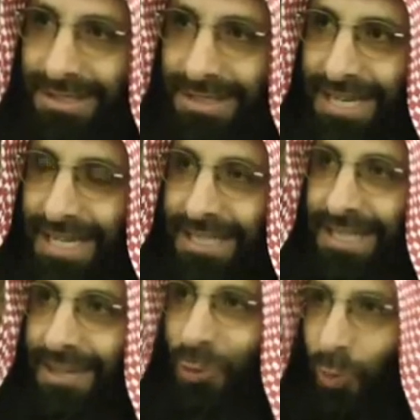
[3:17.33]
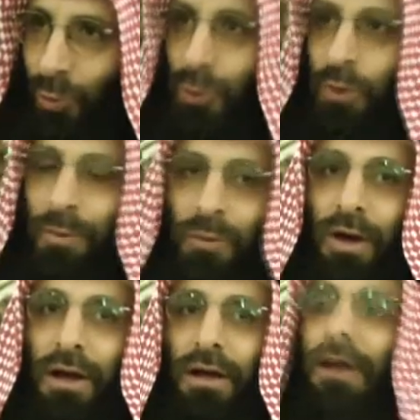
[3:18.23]
يعني قلنسوة من
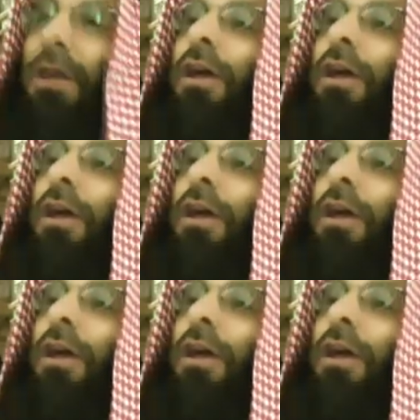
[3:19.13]
وراء